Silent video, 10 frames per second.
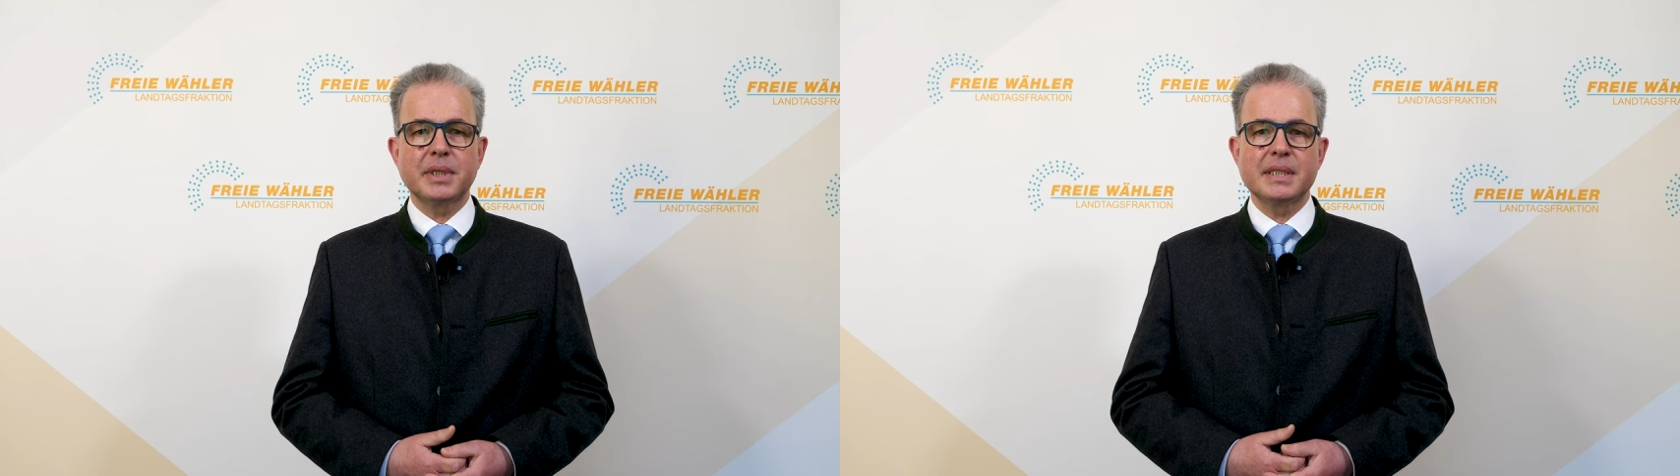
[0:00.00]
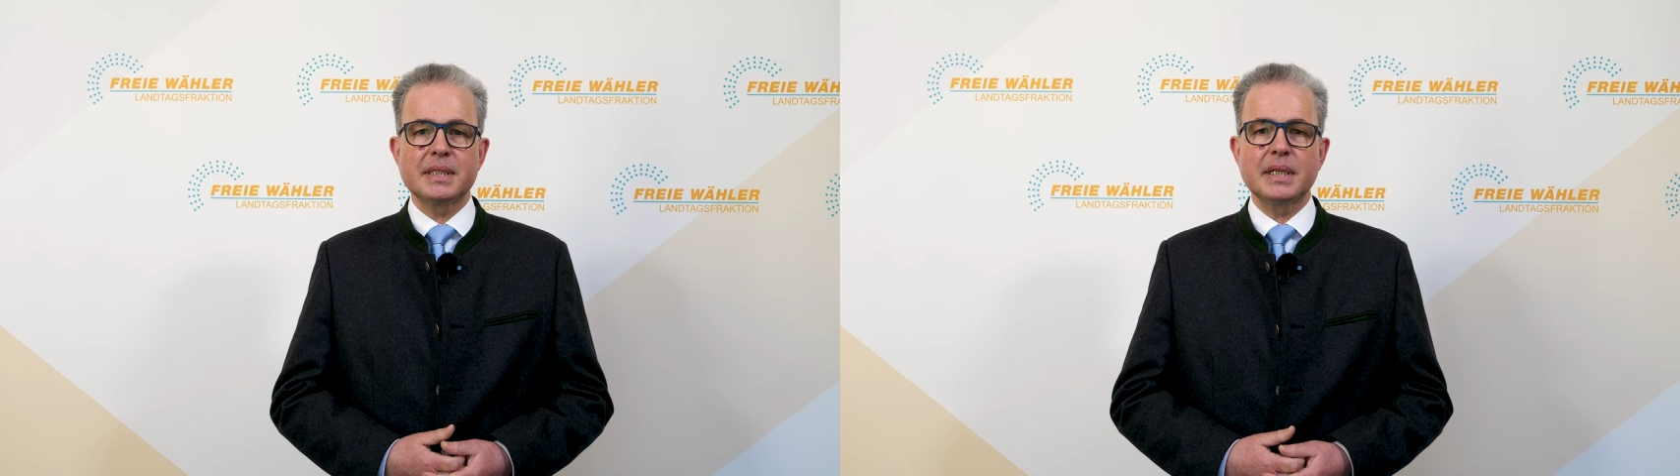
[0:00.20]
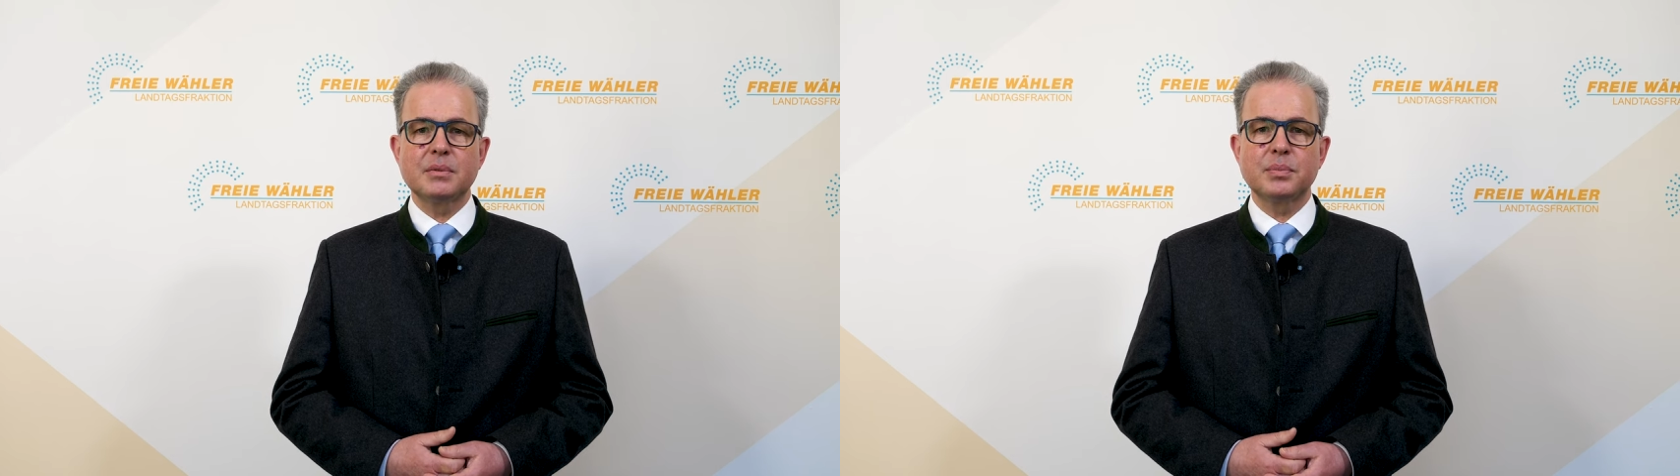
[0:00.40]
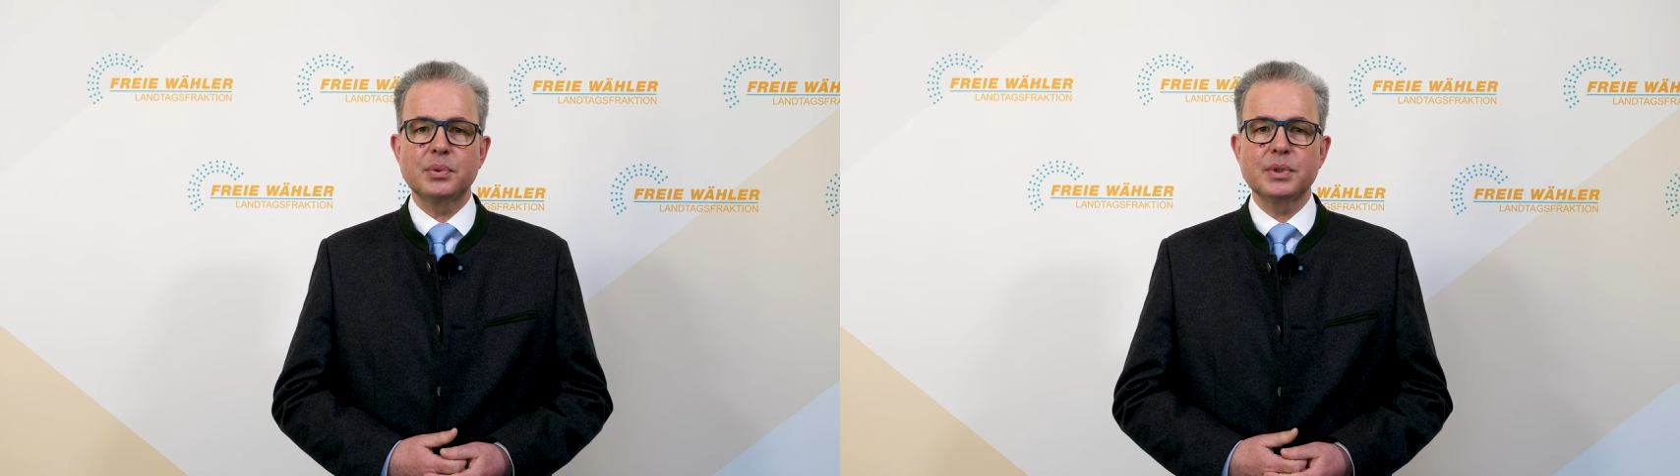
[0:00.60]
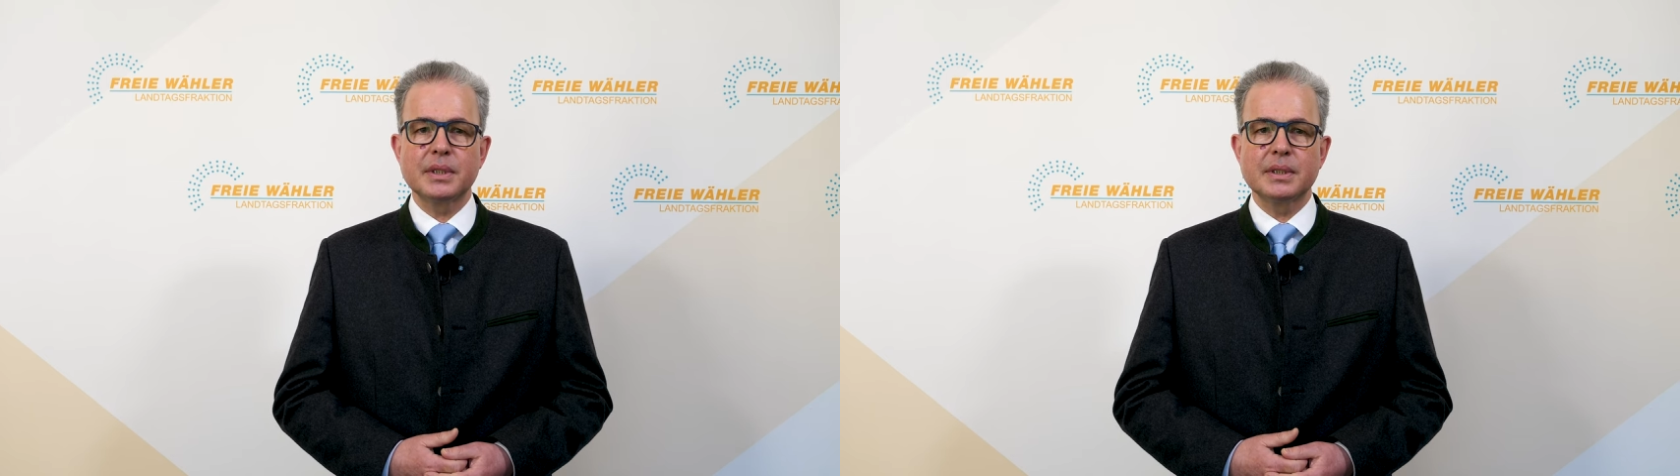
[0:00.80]
Präsidenten
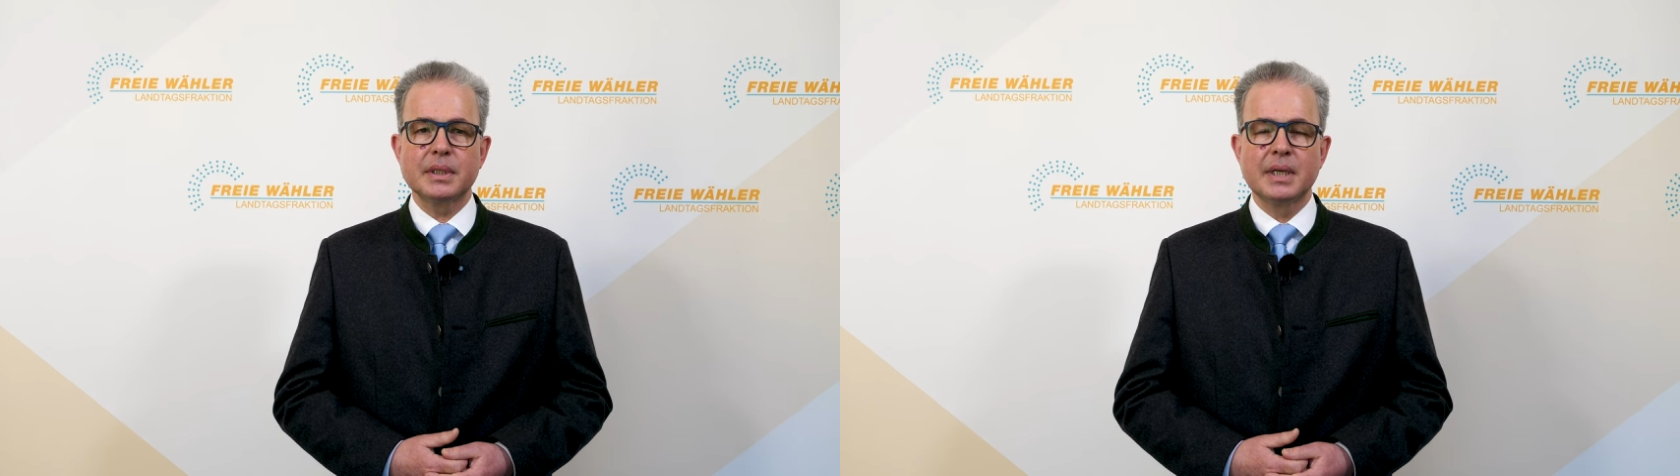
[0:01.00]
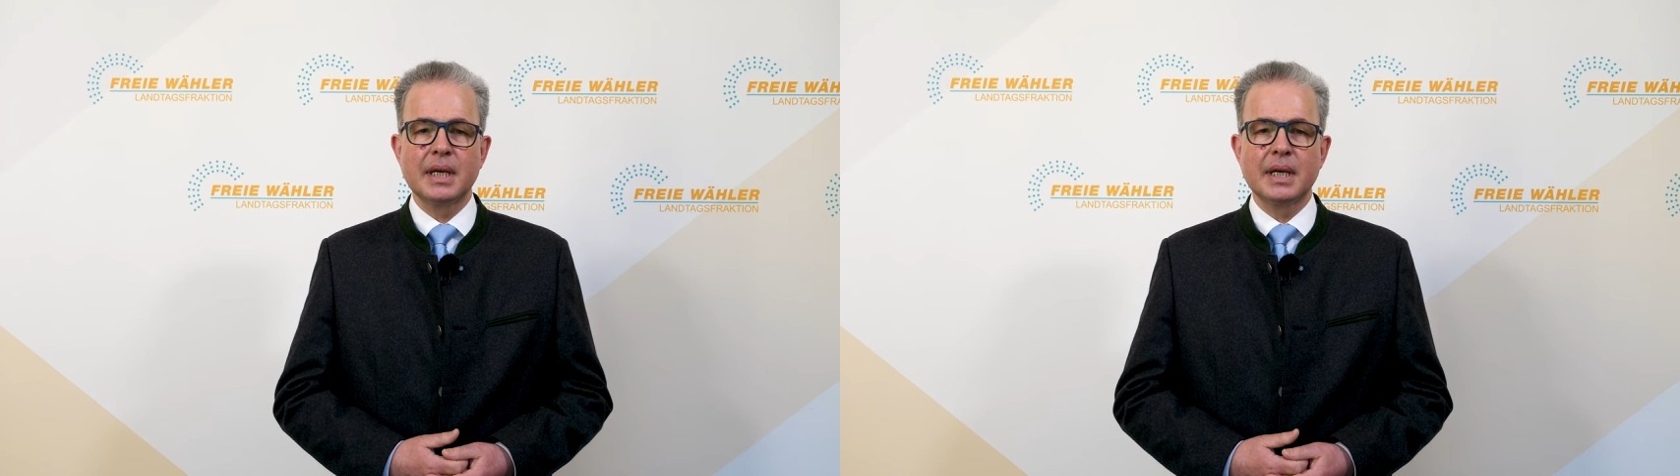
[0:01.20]
Putin,